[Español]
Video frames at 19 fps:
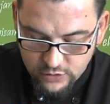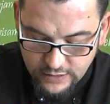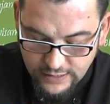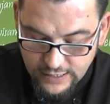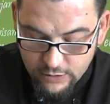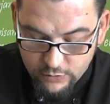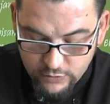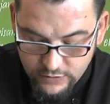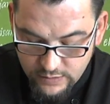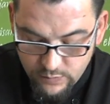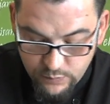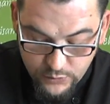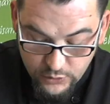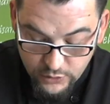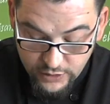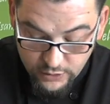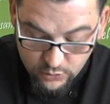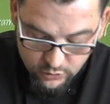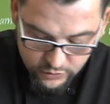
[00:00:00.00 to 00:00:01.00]
ordenado,
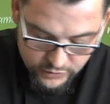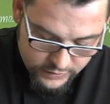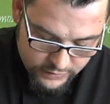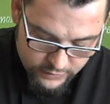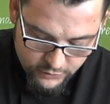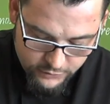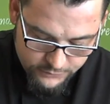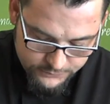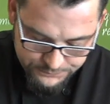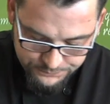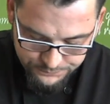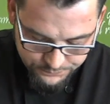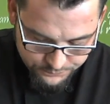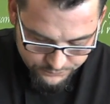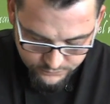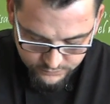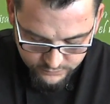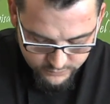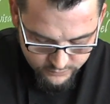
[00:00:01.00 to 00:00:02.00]
limpio y recogido.